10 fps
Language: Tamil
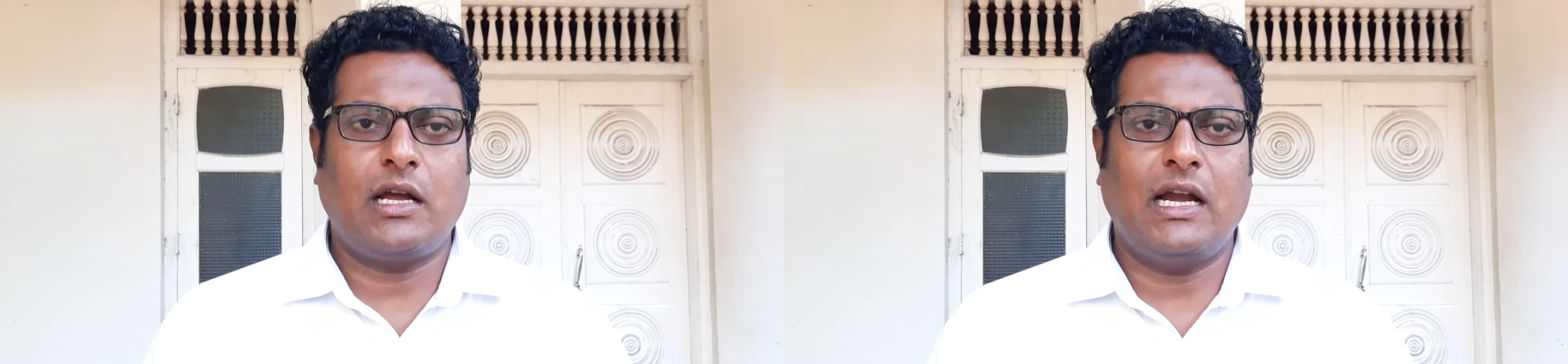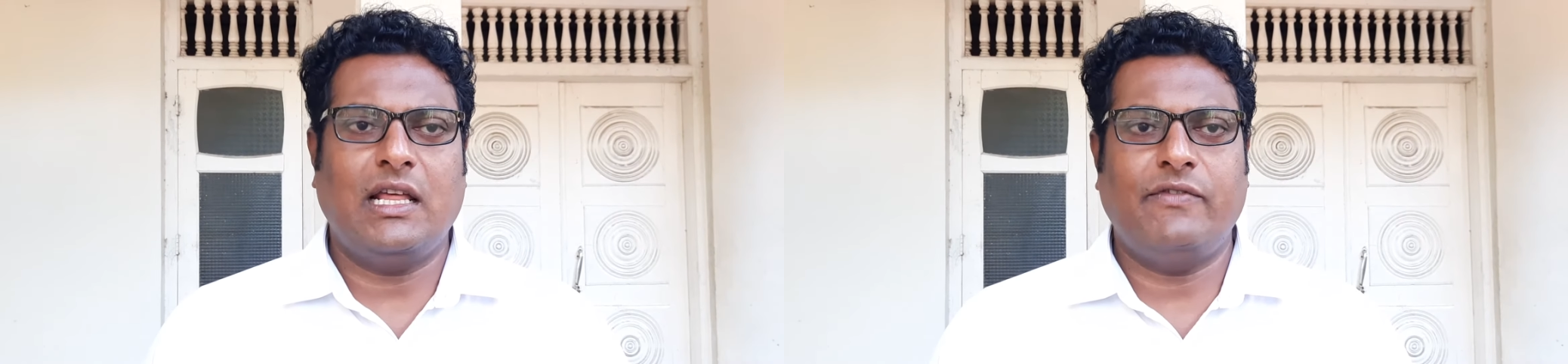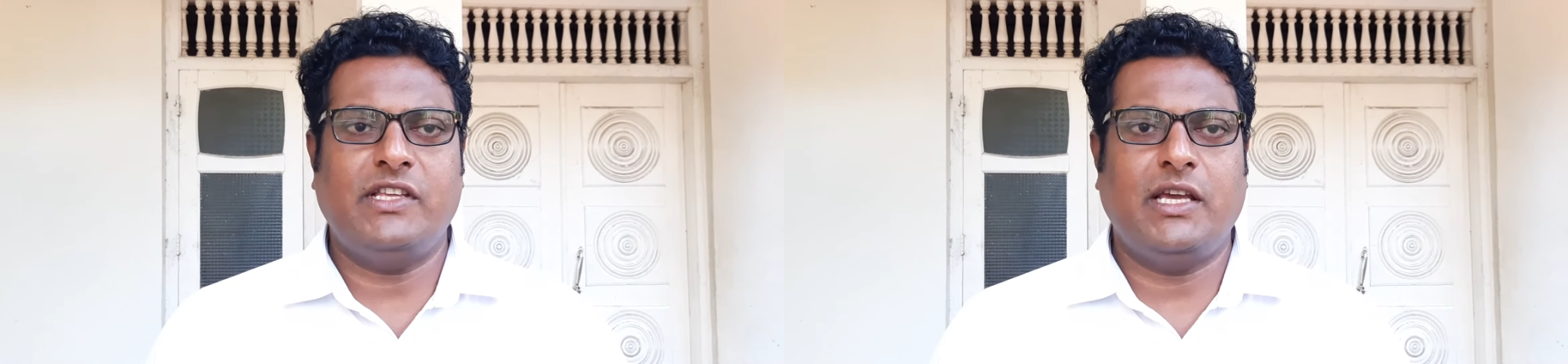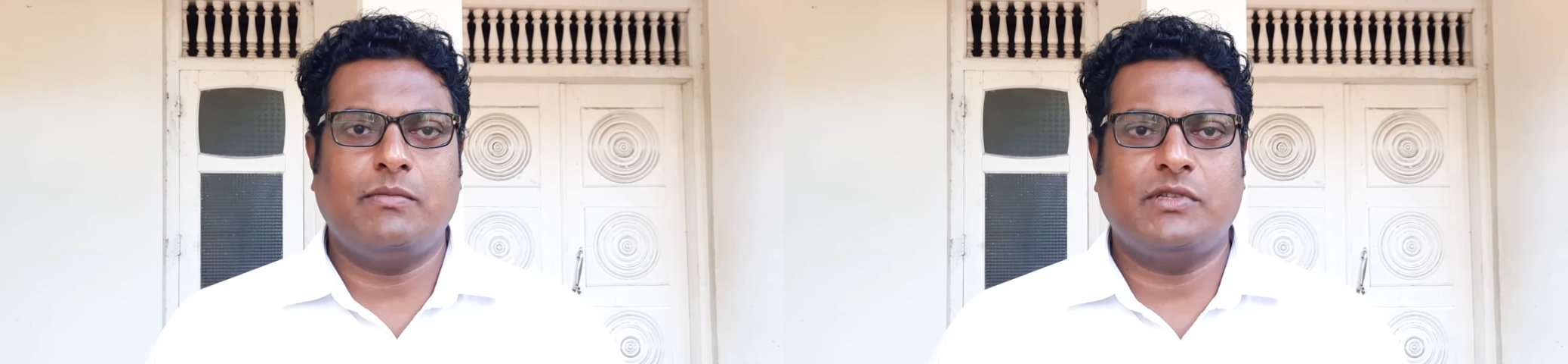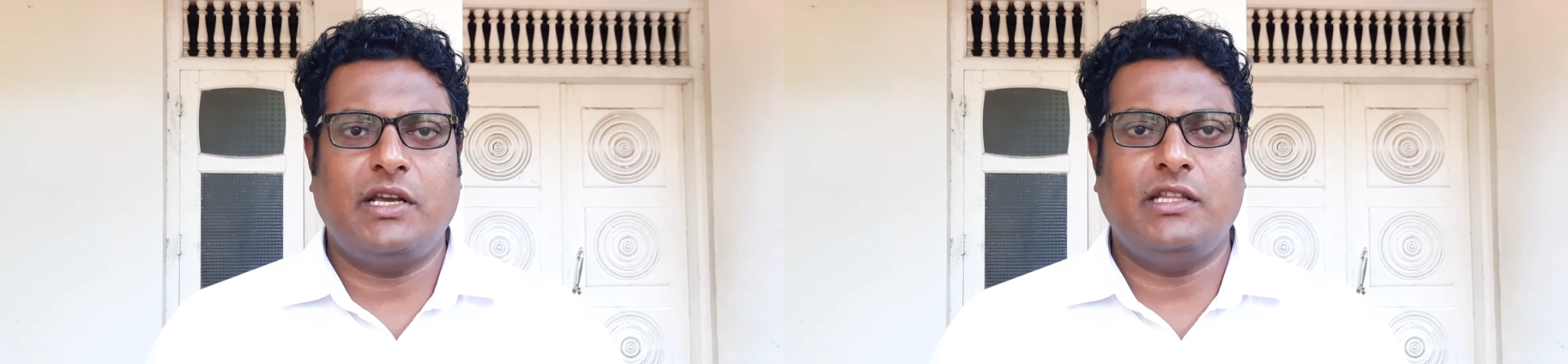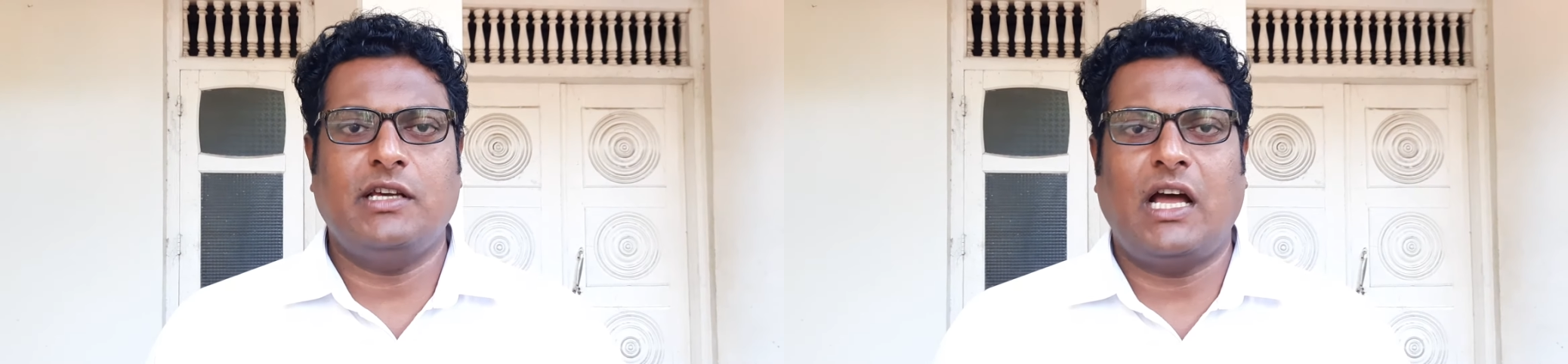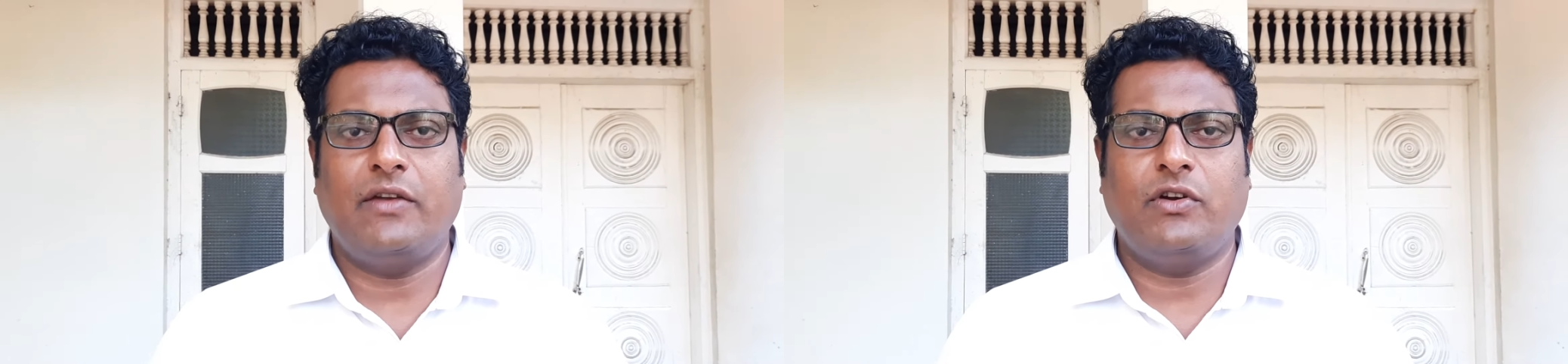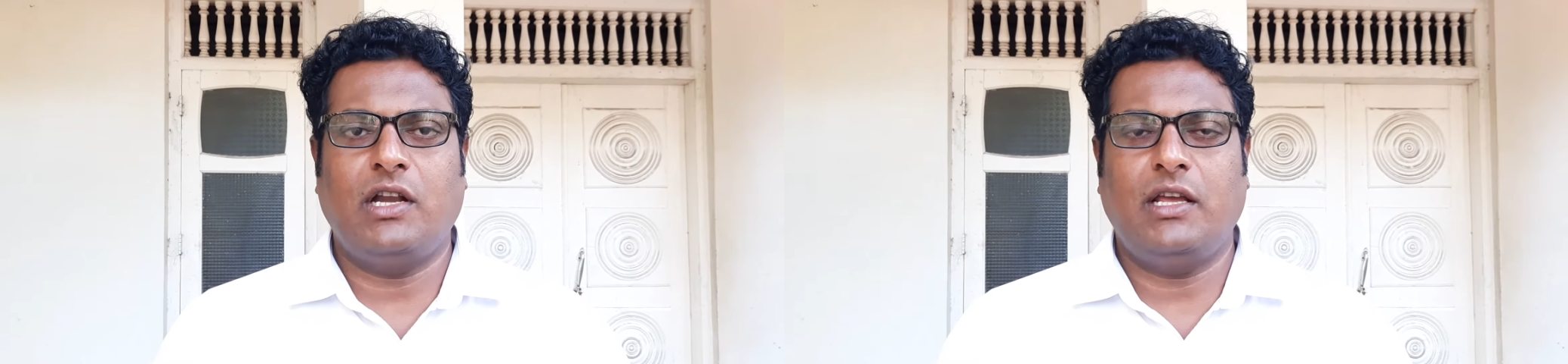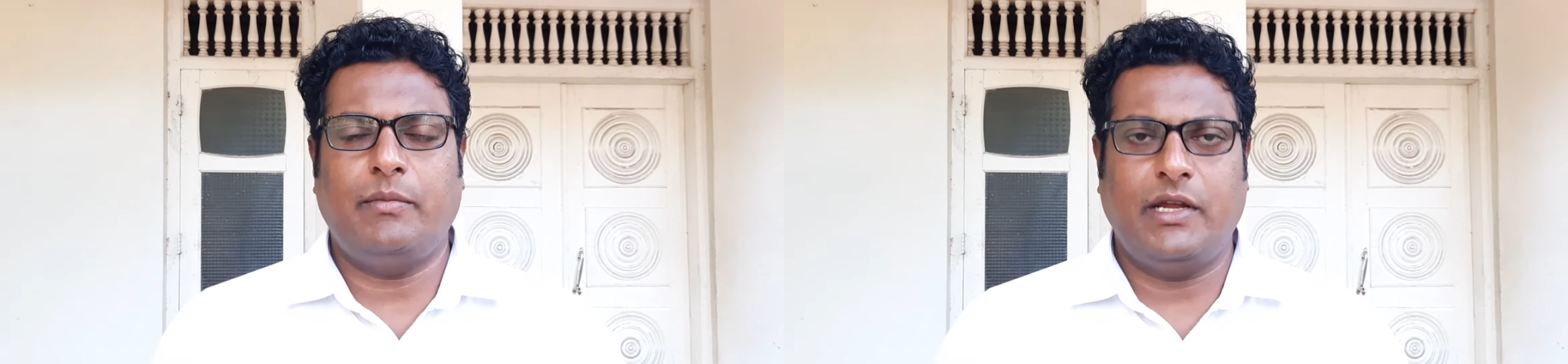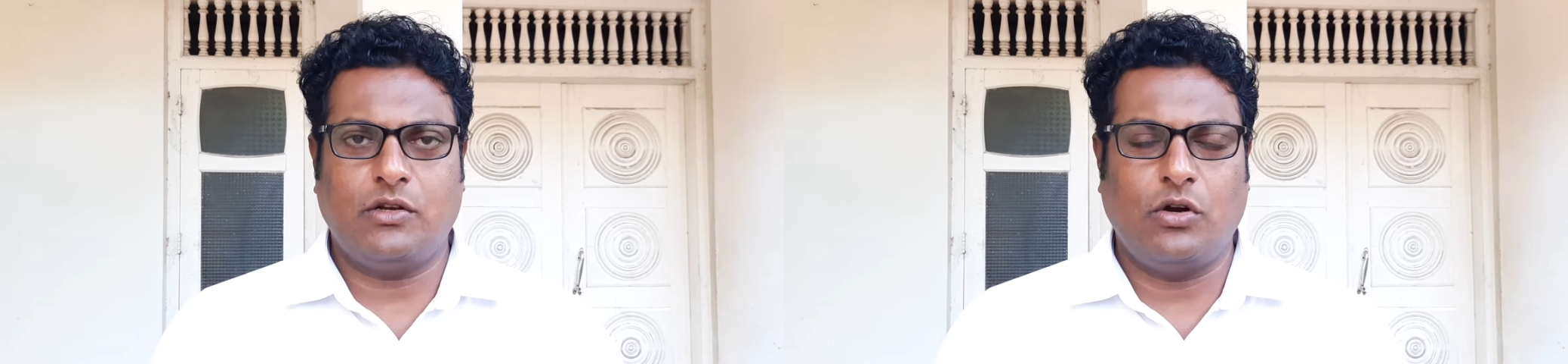கள விஜயம் செய்து ஆய்வுகளை
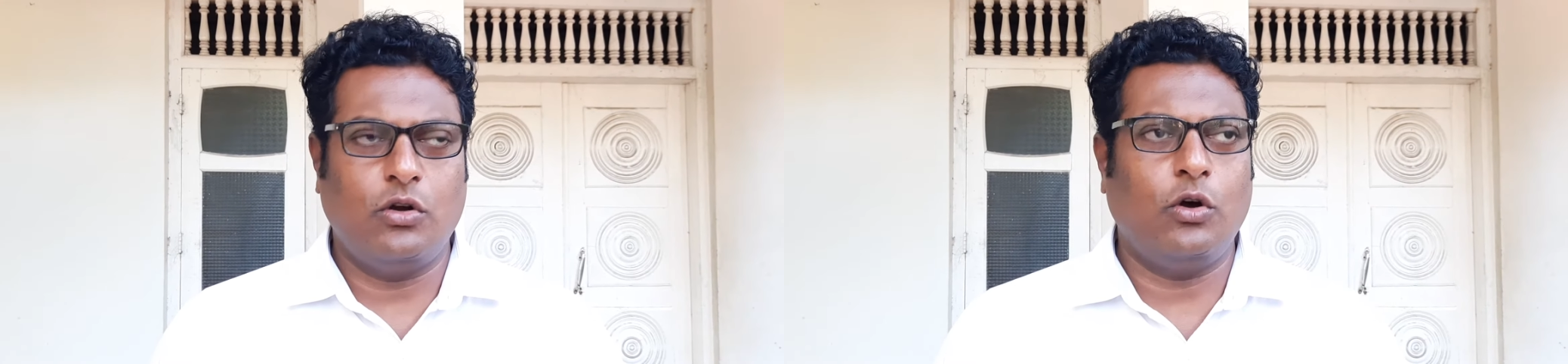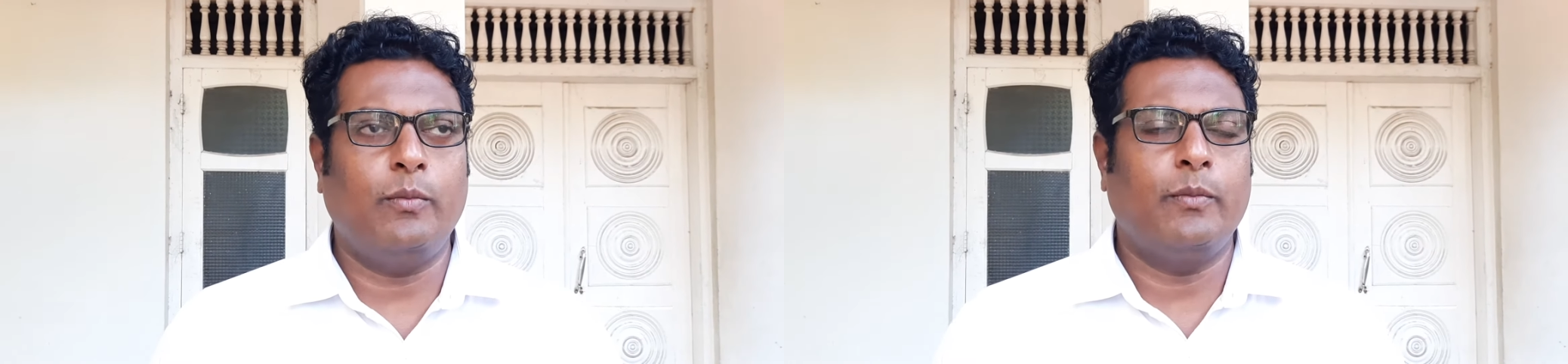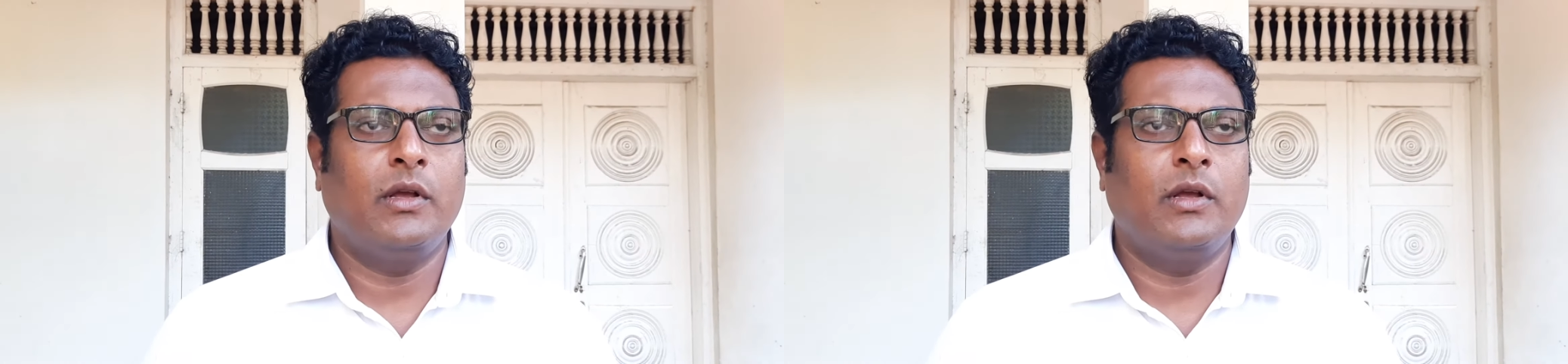மேற்கொண்டோம்